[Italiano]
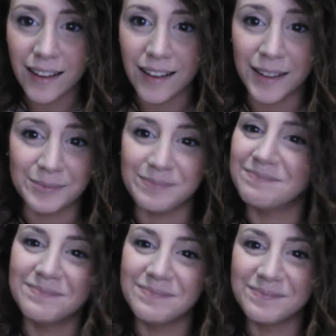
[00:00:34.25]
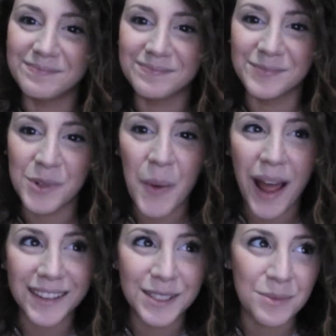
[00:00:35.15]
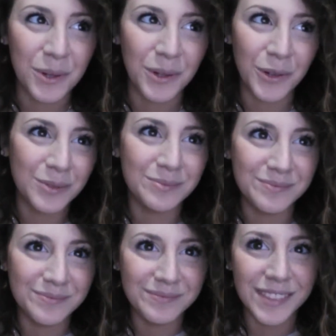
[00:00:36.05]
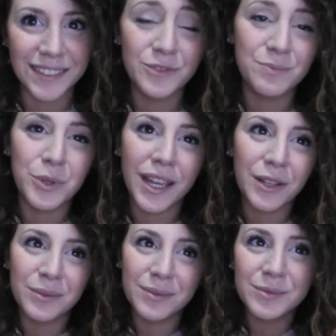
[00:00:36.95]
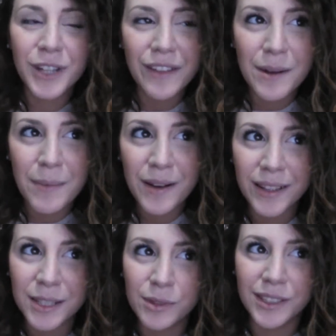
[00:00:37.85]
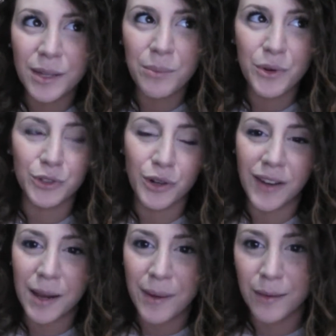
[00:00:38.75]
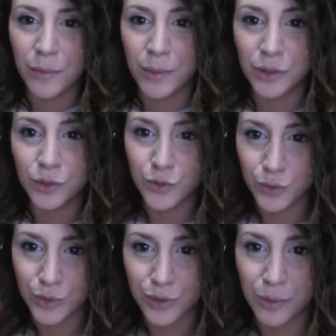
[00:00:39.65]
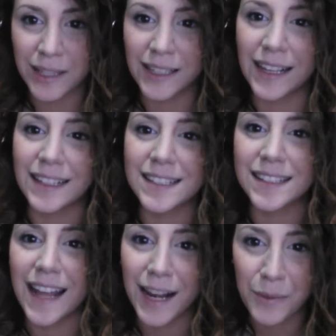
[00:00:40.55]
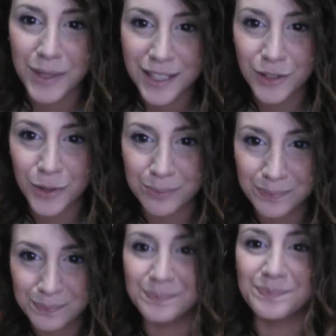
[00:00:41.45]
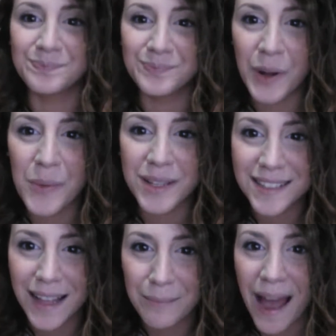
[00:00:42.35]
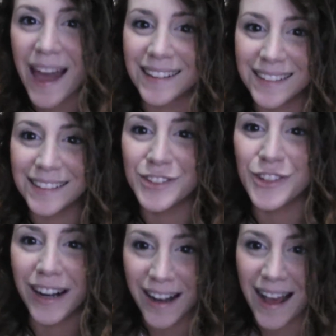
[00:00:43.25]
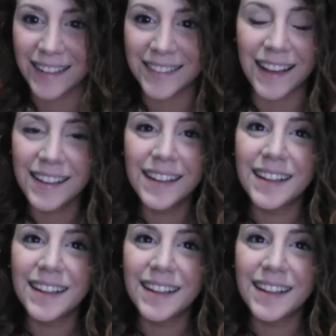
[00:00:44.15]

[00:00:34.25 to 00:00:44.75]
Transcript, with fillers: ehm, un attimo di, più che non avere mai un attimo di tempo, non trovare mai il momento giusto per incastrare questo, questa parte di giornata